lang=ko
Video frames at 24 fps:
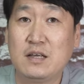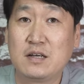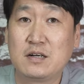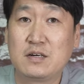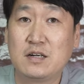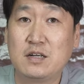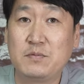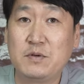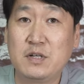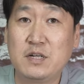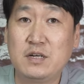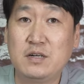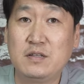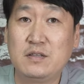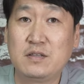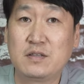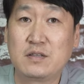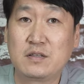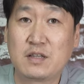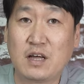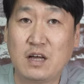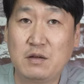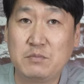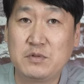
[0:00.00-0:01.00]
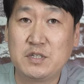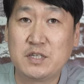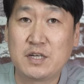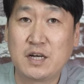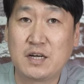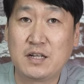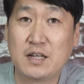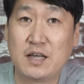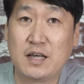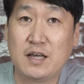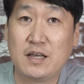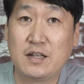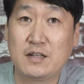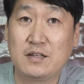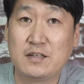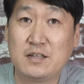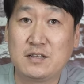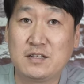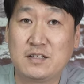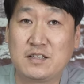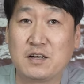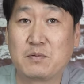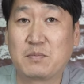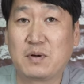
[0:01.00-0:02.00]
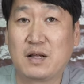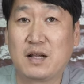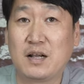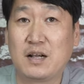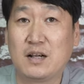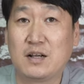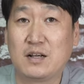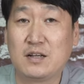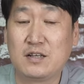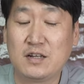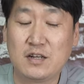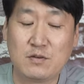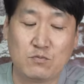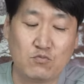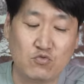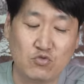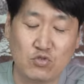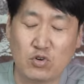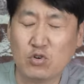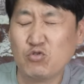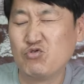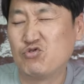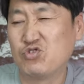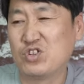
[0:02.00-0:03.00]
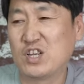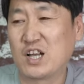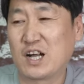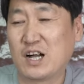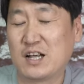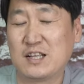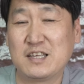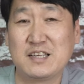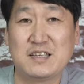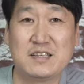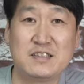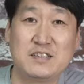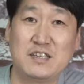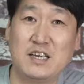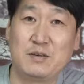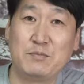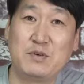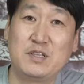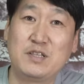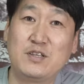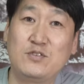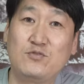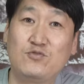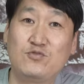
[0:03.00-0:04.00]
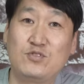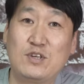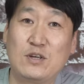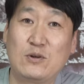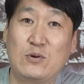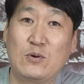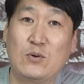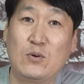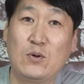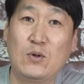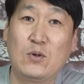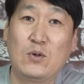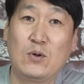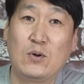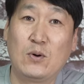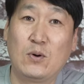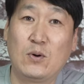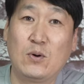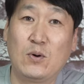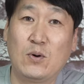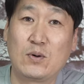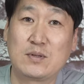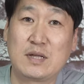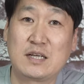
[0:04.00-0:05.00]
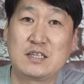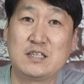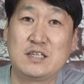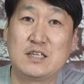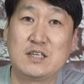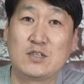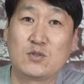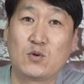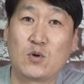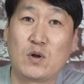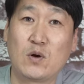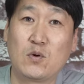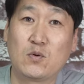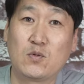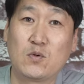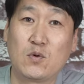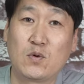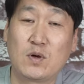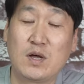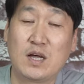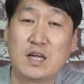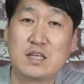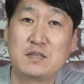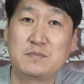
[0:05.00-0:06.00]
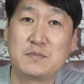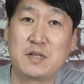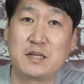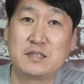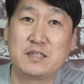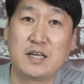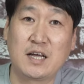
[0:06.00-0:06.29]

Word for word: 그러면은 다음 이 시간에는 정말 이런 무거운 주제가 아닌 재밌는 주제로 어, 다시 돌아오도록 하겠습니다.